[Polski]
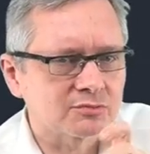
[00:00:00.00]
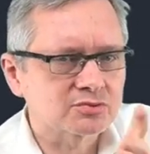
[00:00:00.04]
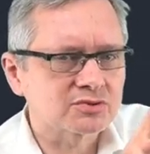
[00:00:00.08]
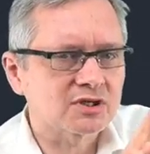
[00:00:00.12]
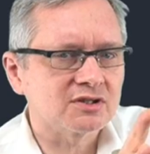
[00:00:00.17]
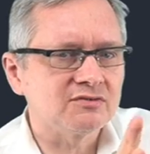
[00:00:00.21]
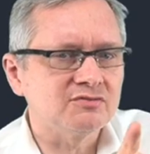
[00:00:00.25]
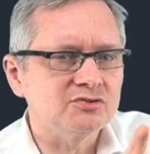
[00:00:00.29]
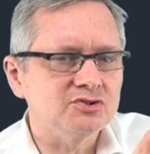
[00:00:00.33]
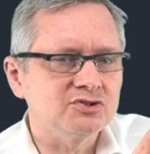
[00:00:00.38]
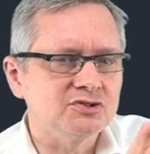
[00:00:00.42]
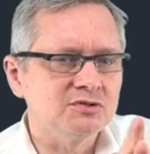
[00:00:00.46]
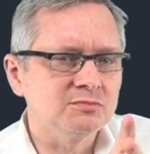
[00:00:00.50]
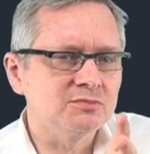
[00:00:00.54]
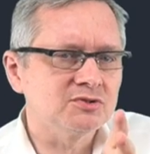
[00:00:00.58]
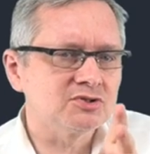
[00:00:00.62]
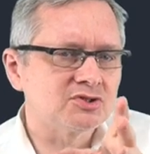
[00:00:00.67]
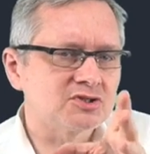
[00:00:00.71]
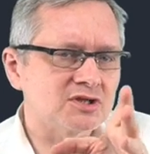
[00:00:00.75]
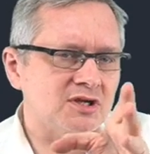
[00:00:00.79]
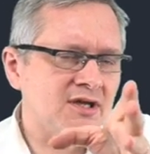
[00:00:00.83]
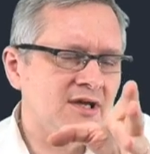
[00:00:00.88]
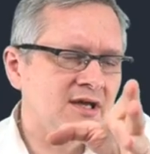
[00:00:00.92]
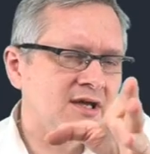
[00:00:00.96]
I na przykład
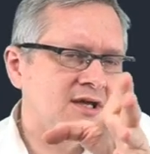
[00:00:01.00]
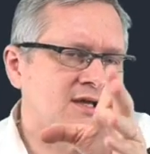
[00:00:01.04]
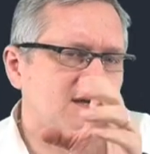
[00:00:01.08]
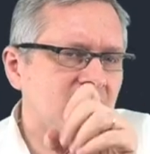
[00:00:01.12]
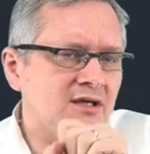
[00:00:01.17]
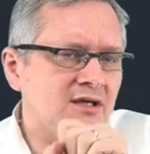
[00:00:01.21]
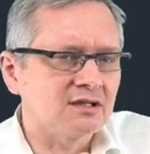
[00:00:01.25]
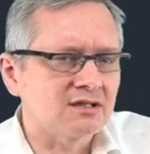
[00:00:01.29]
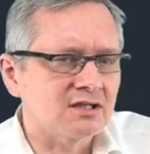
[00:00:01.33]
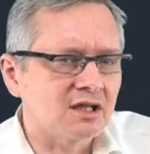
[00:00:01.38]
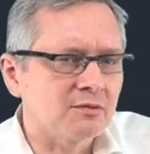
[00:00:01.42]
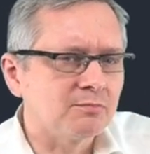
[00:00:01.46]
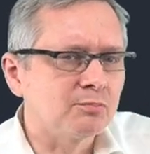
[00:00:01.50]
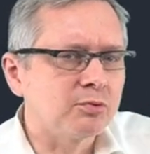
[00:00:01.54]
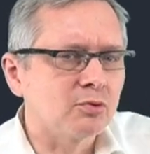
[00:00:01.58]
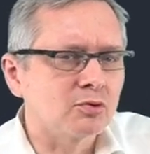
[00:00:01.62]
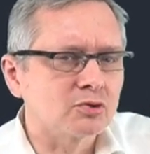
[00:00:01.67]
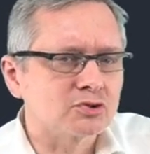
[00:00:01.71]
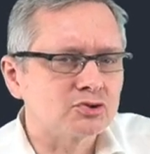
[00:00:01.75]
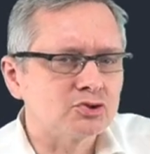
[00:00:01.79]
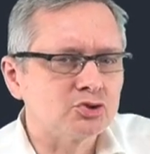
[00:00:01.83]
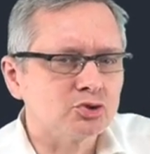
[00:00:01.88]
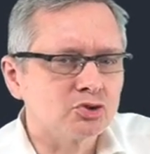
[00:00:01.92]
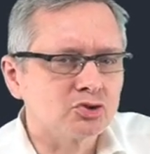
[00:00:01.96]
widzimy, że ten
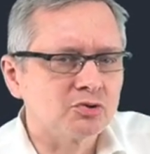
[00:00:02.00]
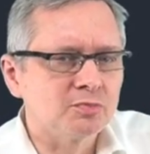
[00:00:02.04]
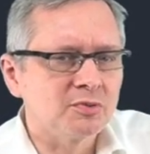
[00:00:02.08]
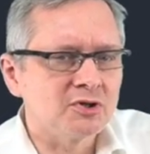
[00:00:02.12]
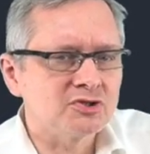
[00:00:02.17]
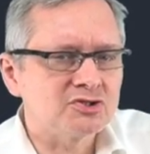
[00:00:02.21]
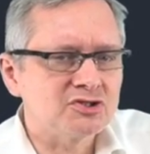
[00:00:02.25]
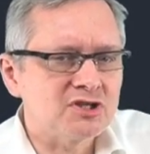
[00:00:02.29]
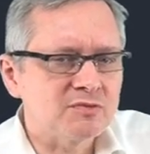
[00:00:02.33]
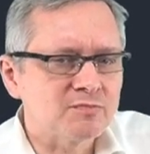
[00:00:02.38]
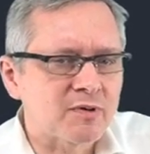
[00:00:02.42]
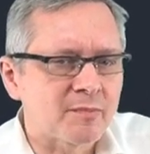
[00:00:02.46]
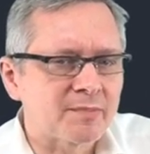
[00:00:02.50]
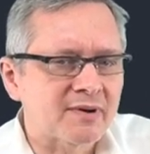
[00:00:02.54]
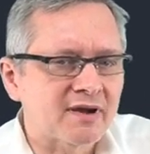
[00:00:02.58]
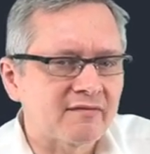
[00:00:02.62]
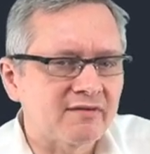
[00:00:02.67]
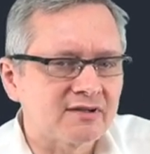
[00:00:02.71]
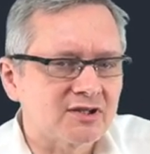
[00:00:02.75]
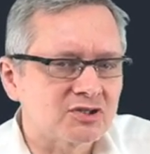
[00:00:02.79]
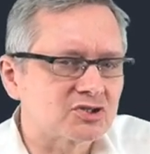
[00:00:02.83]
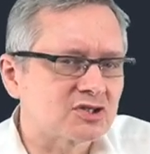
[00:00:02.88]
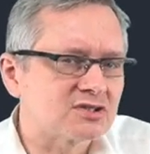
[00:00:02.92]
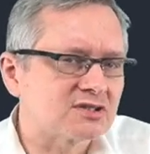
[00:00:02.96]
punkt siódmy, czyli
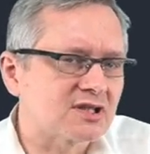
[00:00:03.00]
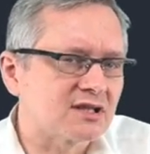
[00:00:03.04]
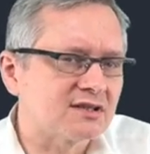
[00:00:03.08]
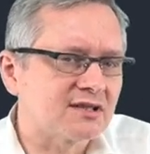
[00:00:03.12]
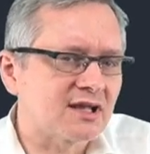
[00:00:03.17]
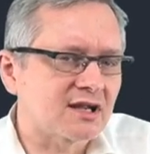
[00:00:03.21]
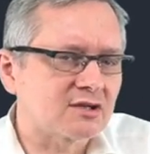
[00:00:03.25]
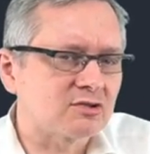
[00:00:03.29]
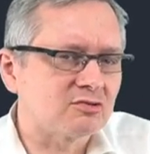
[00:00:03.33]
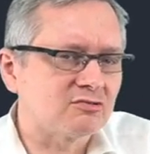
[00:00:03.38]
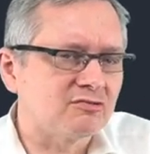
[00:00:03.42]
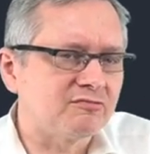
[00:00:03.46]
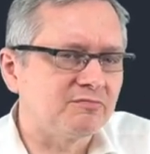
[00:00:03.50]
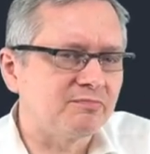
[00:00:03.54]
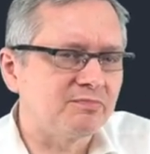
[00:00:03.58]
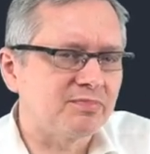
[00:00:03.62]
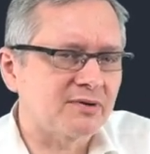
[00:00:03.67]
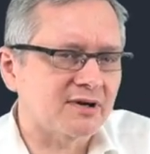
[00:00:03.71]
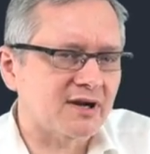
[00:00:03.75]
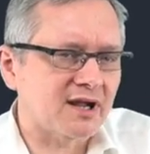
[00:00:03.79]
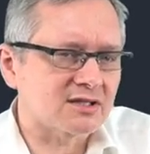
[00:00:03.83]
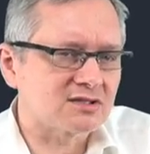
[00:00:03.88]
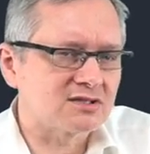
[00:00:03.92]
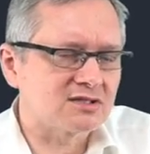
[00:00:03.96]
poprawa naszych standardów
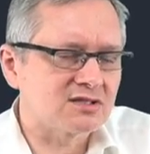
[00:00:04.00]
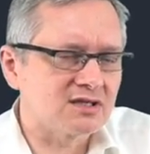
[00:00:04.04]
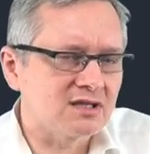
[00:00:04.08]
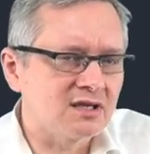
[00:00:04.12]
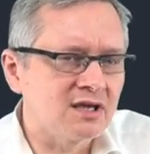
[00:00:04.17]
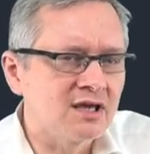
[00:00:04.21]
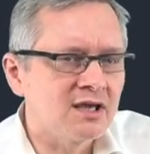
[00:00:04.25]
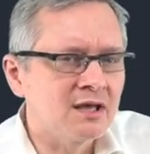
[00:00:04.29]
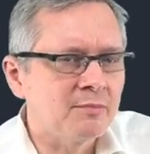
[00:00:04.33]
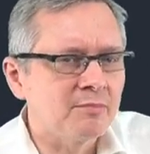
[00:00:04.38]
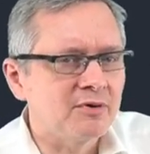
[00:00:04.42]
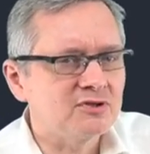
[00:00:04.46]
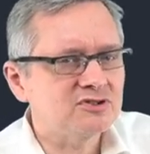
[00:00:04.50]
pracy,